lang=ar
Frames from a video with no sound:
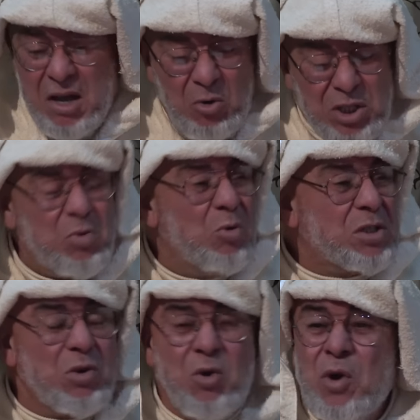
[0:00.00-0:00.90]
واسمه
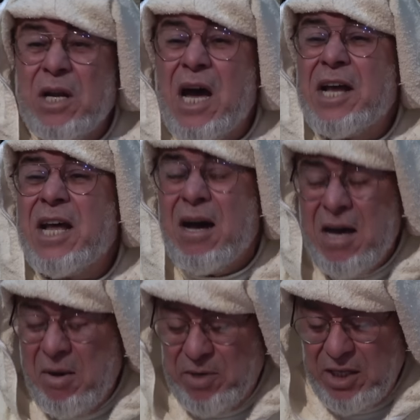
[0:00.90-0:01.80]
واسمه والله
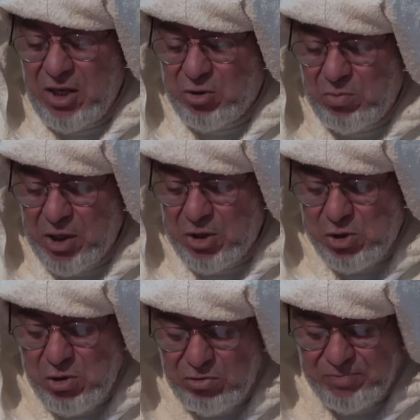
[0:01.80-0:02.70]
انا ملي درته بقيت
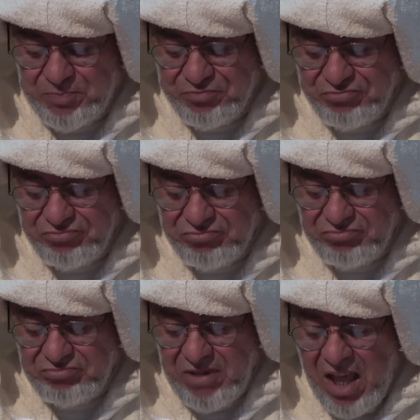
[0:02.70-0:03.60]
نشوف
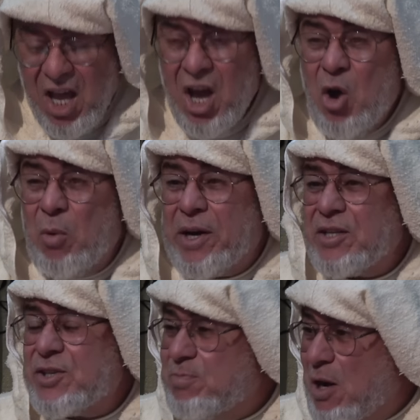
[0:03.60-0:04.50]
وبقيت
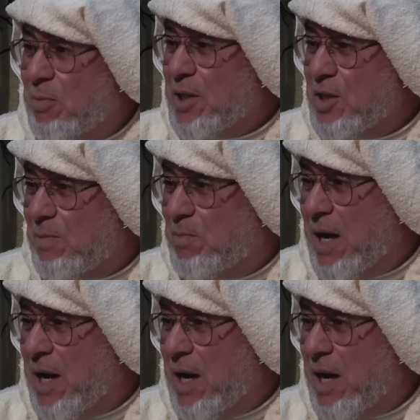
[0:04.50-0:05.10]
نسمع وبغيت نتبع